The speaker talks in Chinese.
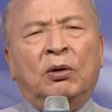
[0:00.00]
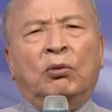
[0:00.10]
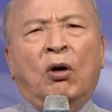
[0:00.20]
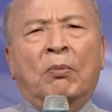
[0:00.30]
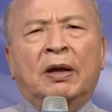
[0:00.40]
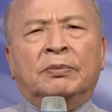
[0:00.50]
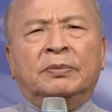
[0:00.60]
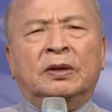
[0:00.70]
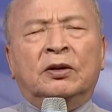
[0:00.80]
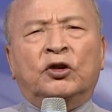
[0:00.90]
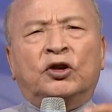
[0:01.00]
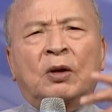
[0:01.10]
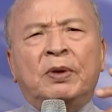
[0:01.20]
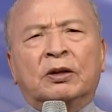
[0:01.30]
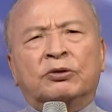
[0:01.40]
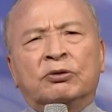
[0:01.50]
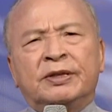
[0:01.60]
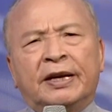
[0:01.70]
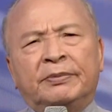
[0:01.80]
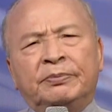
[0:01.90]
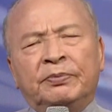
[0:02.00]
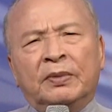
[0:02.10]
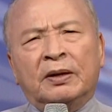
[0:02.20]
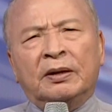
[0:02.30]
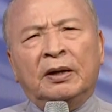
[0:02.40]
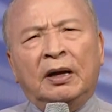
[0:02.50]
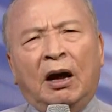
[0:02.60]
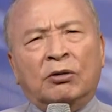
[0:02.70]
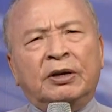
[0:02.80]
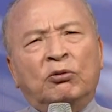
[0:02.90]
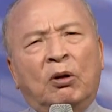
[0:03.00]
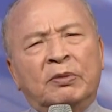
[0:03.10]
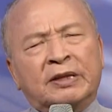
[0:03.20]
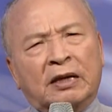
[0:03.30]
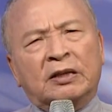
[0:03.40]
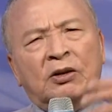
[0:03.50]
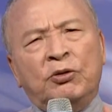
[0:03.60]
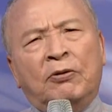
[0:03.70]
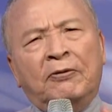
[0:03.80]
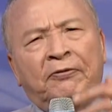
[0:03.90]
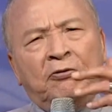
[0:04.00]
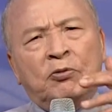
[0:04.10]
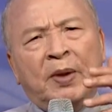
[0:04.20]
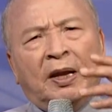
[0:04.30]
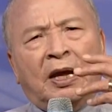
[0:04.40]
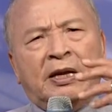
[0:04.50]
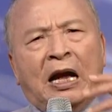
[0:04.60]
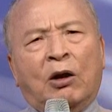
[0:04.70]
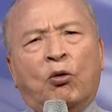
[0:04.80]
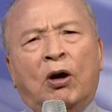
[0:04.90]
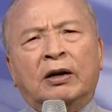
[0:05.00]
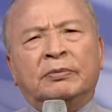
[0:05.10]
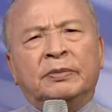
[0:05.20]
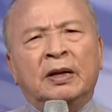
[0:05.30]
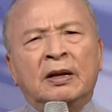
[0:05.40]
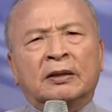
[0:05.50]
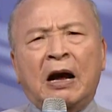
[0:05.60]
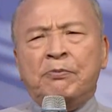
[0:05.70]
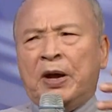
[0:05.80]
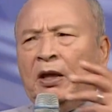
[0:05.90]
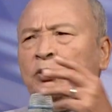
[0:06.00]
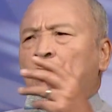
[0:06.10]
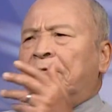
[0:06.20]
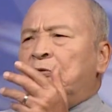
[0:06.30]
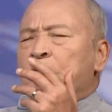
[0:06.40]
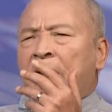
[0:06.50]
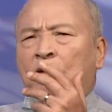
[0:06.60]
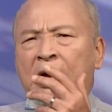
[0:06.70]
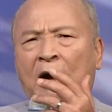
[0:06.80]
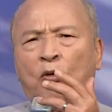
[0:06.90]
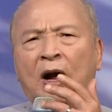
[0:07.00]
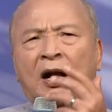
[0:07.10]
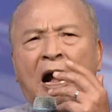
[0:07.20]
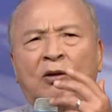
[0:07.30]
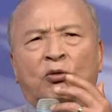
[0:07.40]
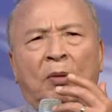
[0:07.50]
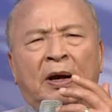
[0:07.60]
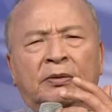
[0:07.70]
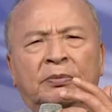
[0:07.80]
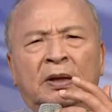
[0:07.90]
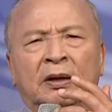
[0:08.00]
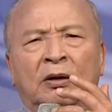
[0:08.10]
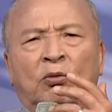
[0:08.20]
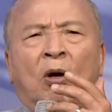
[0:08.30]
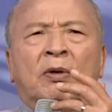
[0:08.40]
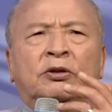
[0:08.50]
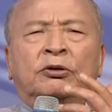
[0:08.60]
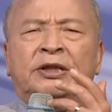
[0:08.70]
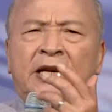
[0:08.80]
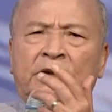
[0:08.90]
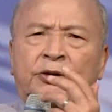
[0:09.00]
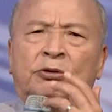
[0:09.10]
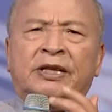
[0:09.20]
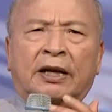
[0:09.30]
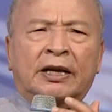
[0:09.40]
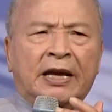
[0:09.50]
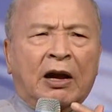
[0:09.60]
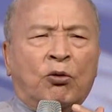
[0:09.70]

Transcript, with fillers: 我们生命中间好像我们常常用负面的眼光，当别人用负面眼光看我们，我们就接受这样的眼